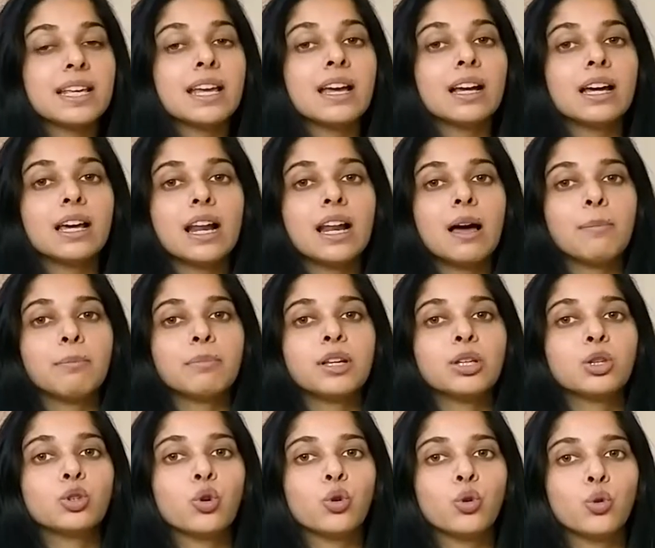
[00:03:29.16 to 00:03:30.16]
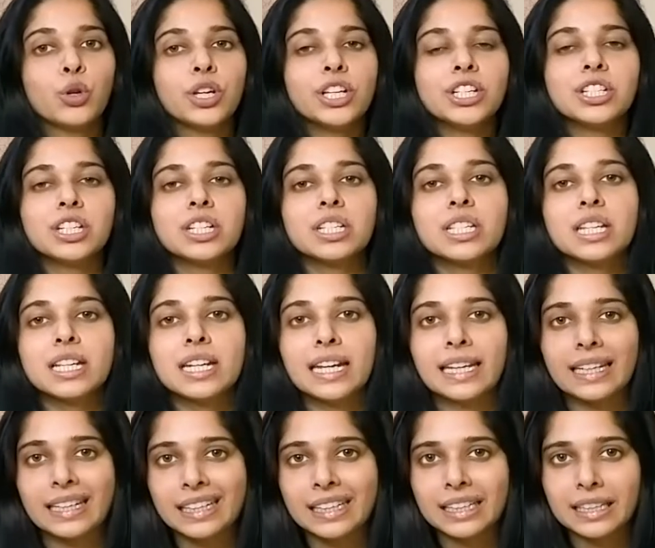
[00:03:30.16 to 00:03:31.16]
अगर आपने दोनों ही चीज़ें
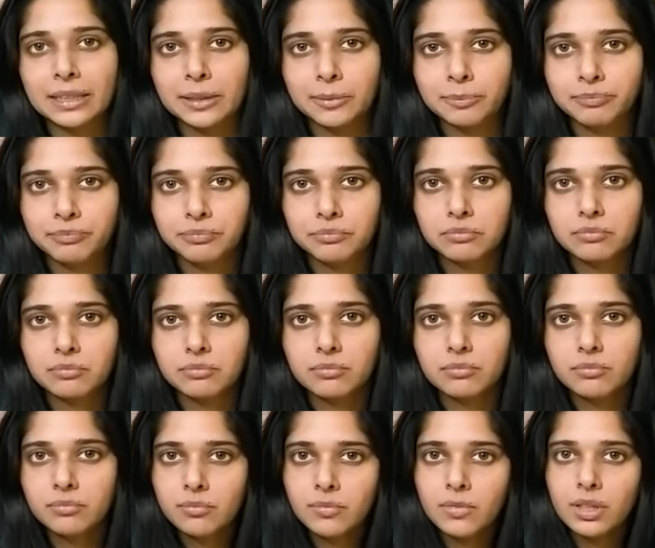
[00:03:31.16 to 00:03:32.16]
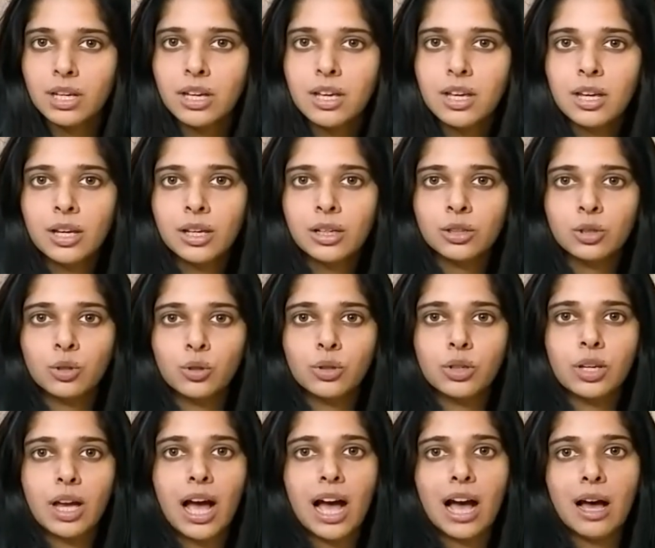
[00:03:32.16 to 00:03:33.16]
नहीं की तो
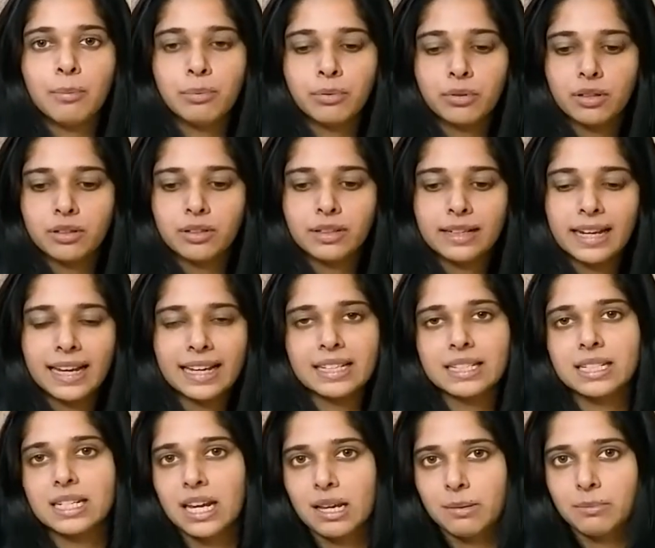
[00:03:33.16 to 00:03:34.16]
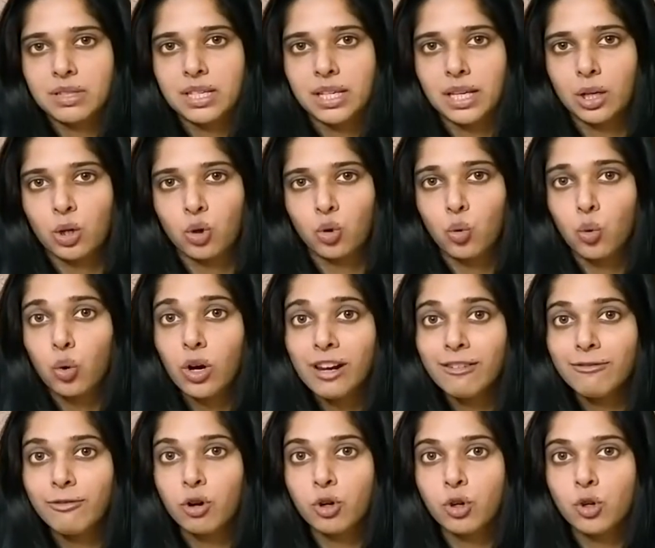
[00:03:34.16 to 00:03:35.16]
आप नेक्स्ट टाइम से गूगल
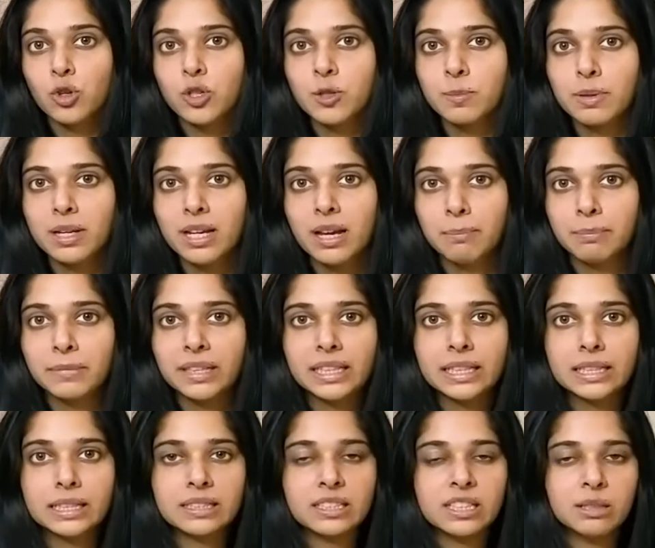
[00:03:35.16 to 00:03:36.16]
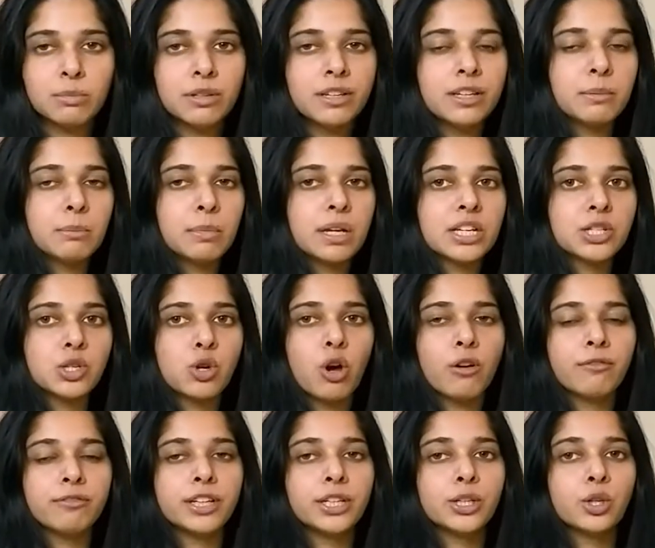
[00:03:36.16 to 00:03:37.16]
फ़ोटोज़ पे अपनी किसी भी इमेज और
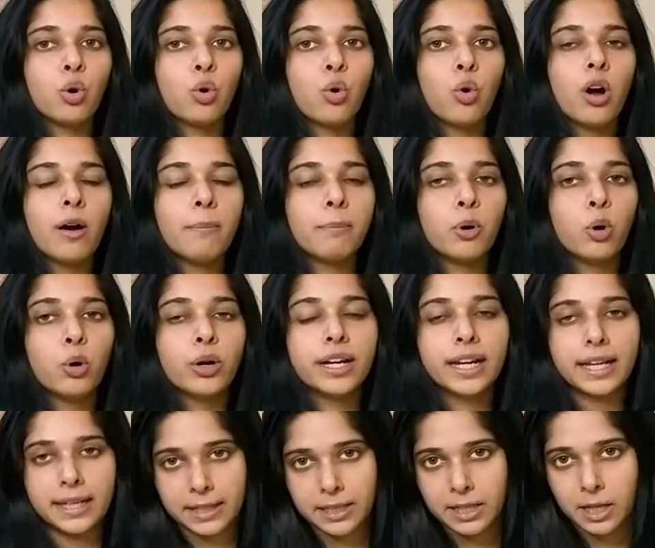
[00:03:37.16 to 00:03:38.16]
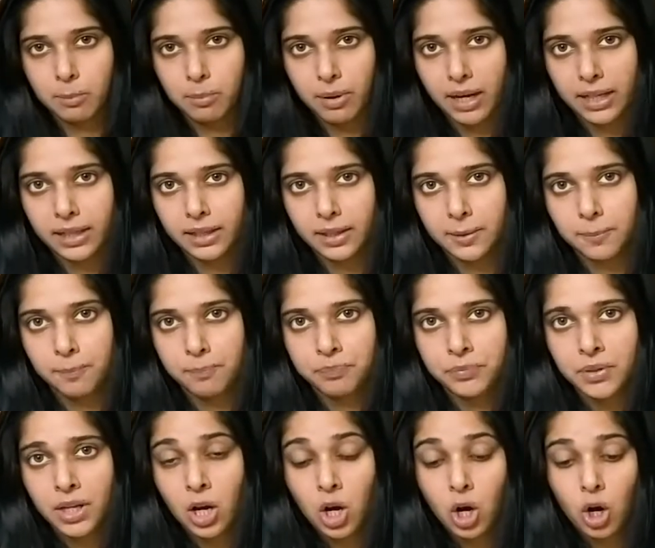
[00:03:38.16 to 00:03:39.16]
वीडियो को अपलोड नहीं कर पाएंगे
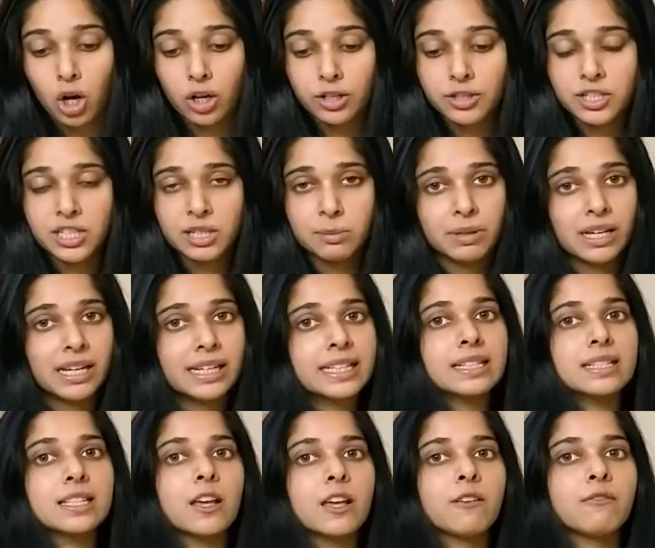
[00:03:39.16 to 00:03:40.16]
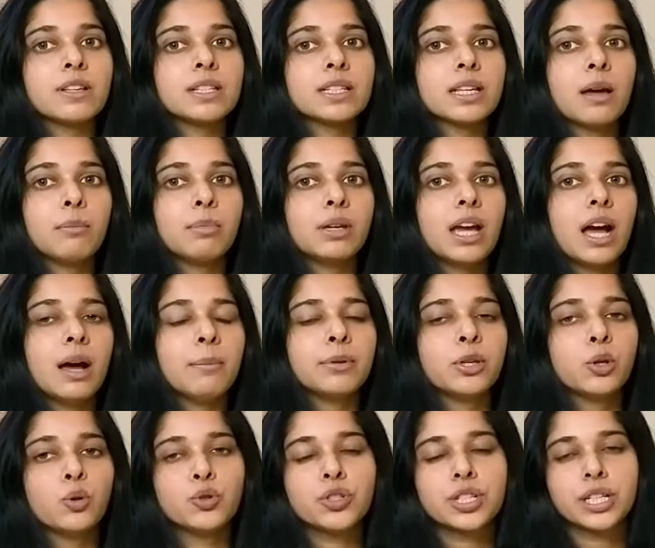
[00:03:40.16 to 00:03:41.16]
और जी की सर्विस का भी आप
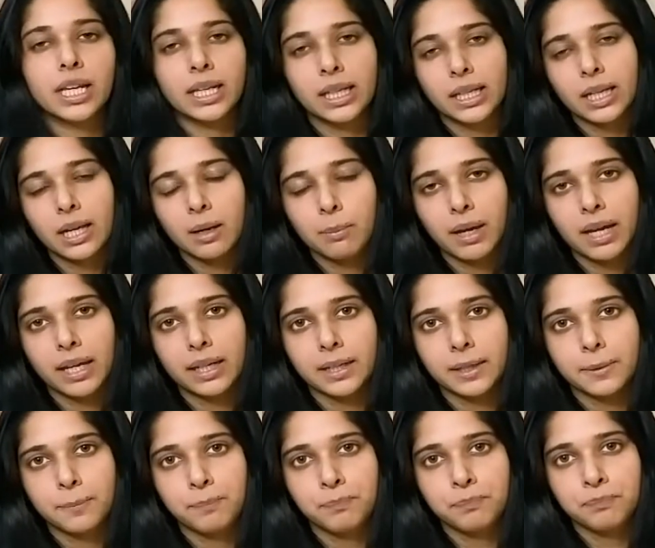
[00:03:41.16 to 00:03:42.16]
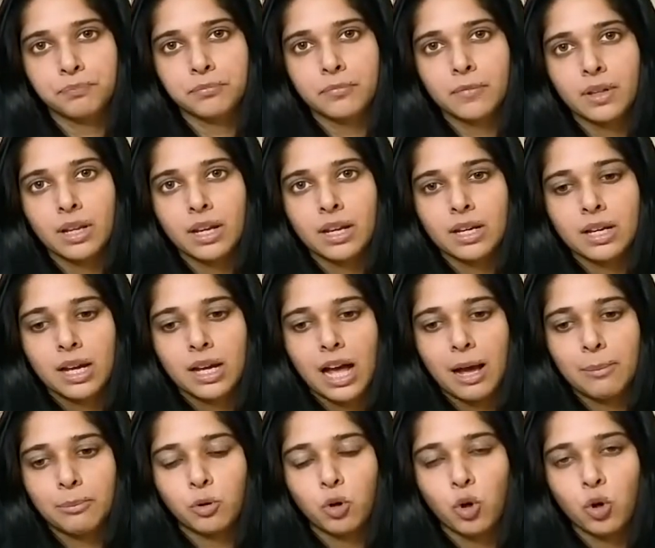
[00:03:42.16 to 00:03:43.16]
यूज़ नहीं कर पाएंगे
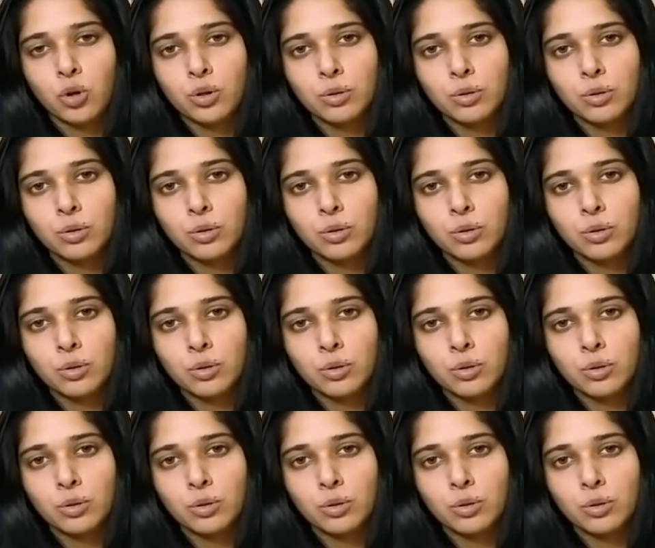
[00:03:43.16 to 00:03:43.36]
आपको